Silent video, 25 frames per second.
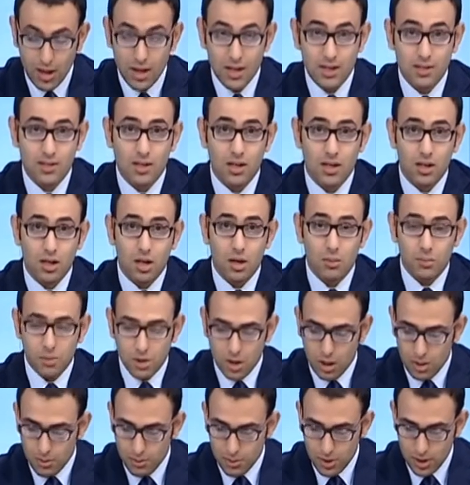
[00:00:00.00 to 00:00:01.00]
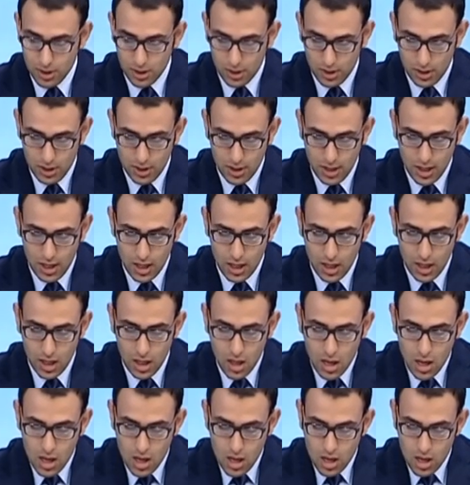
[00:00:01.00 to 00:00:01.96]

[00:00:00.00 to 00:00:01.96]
هذا الامر امر جنائي